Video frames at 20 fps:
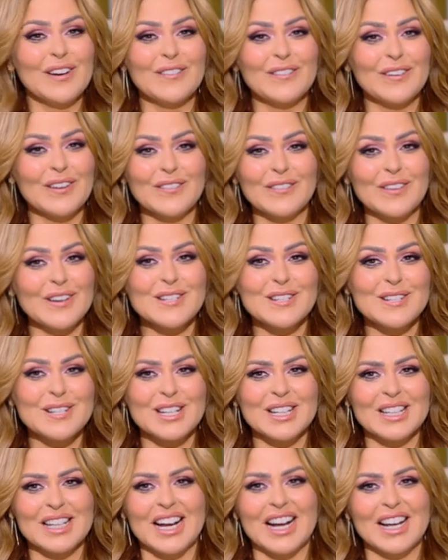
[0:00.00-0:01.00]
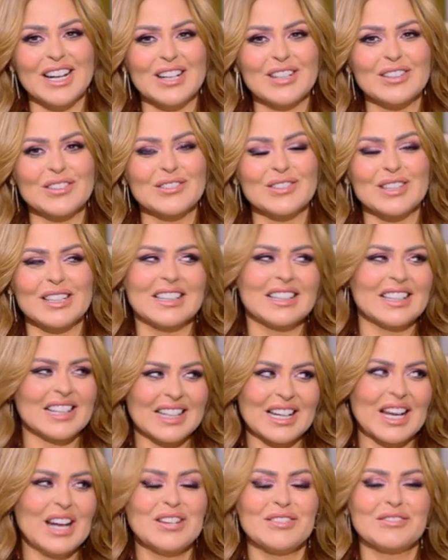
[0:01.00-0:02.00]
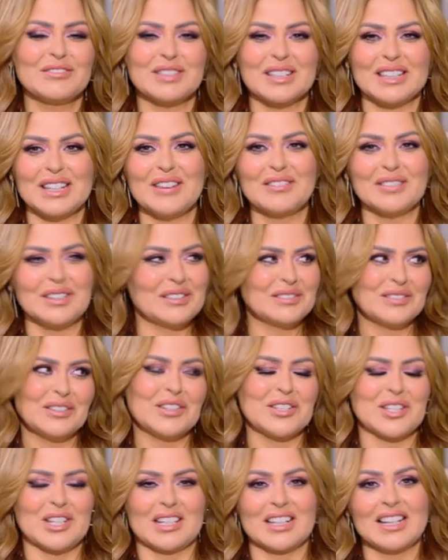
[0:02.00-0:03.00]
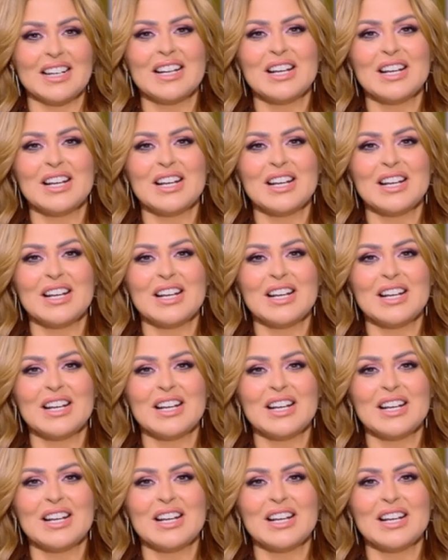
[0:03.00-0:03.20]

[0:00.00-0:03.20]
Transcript: في ضرب ولا كده على إيه؟ طول نتكلم في ده في الفاصل